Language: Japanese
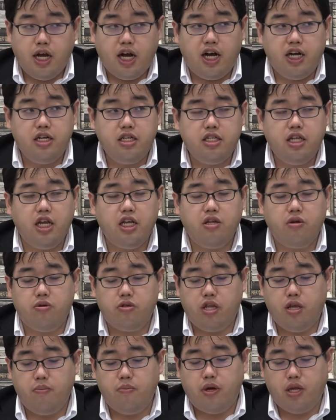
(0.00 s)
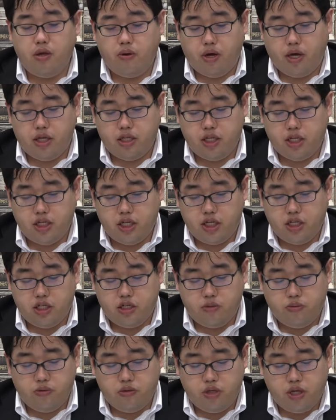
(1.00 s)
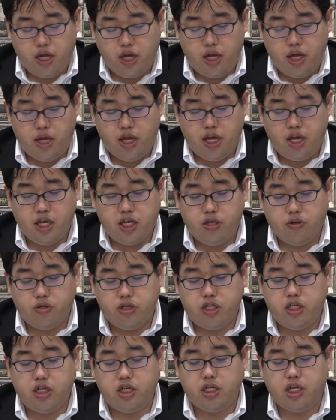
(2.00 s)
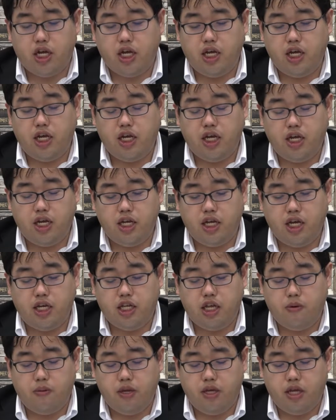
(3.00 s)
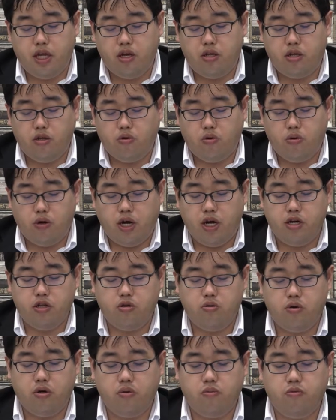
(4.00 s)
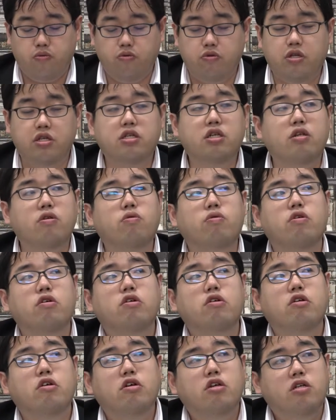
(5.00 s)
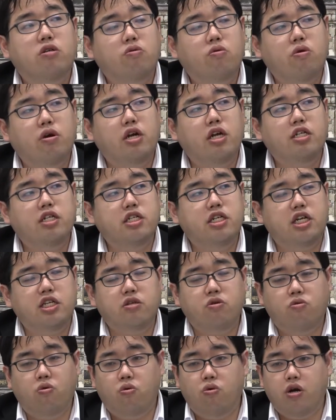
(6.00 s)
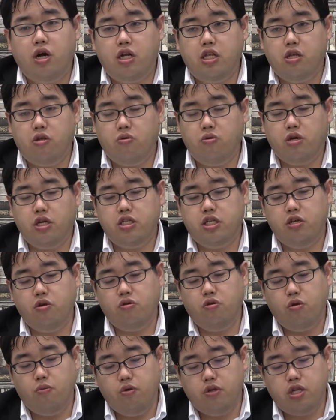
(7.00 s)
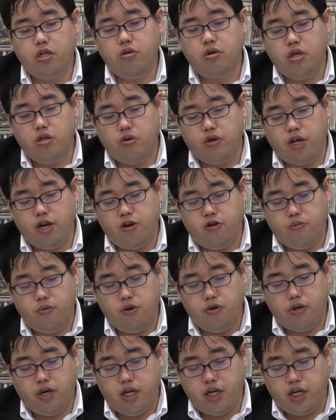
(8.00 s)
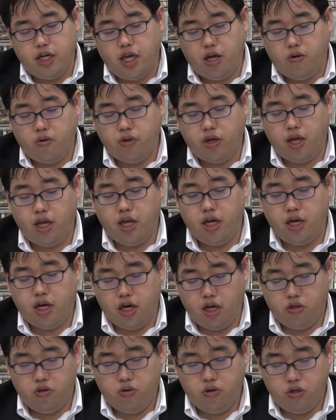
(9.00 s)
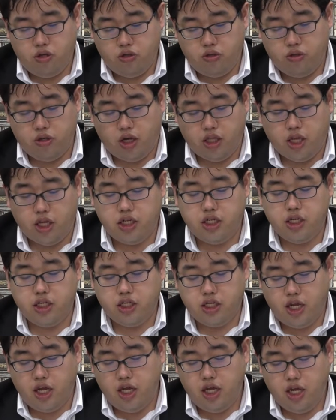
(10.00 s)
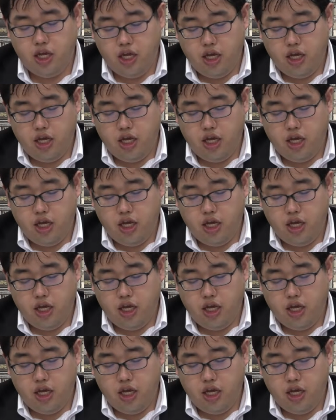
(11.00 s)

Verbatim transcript: ある程度の点までは全然自分で、えー、基礎知識さえ、えー、できてればいけるってところあるとは思うんですけど、そこからちゃんと合格点届かせようと思った時のやり込み具合が結構大変かなという形ですね。